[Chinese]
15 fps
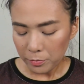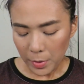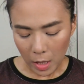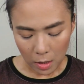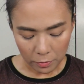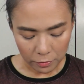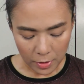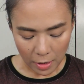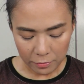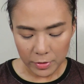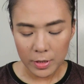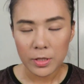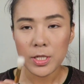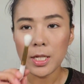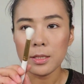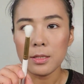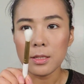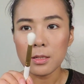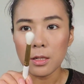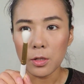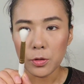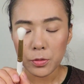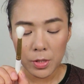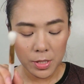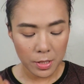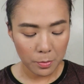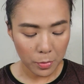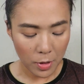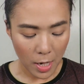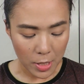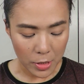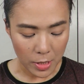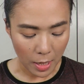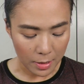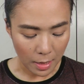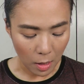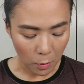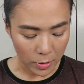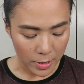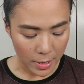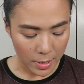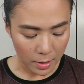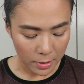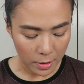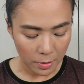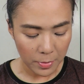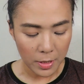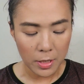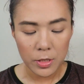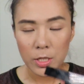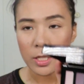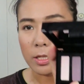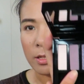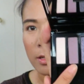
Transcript: 啊 fluffy 的这样的一个 creasing brush 啊，然后我沾上这里边的这一